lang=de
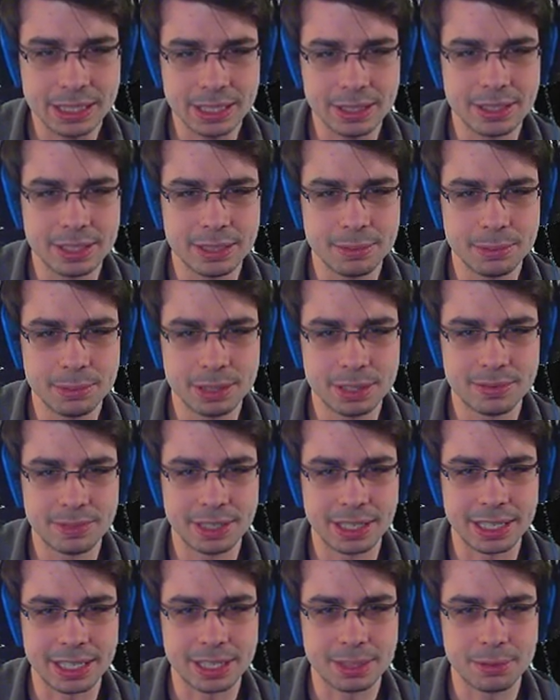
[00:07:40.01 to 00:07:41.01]
Und dann müssen ja.
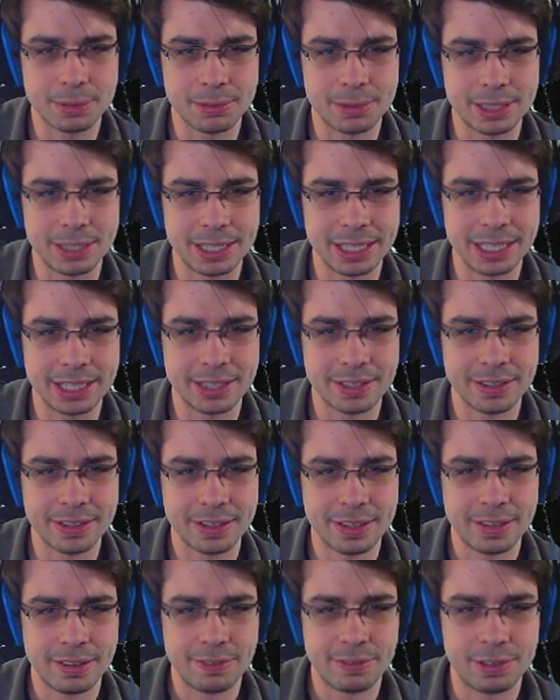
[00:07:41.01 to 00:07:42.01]
wir gleich mal überlegen,
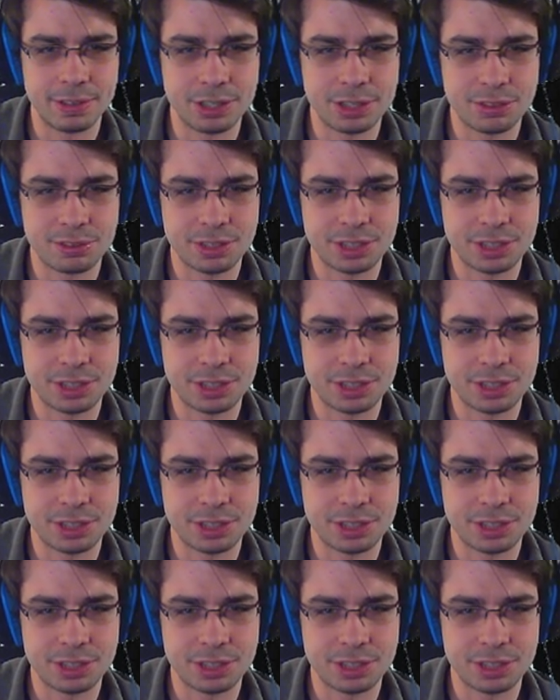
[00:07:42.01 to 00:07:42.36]
welche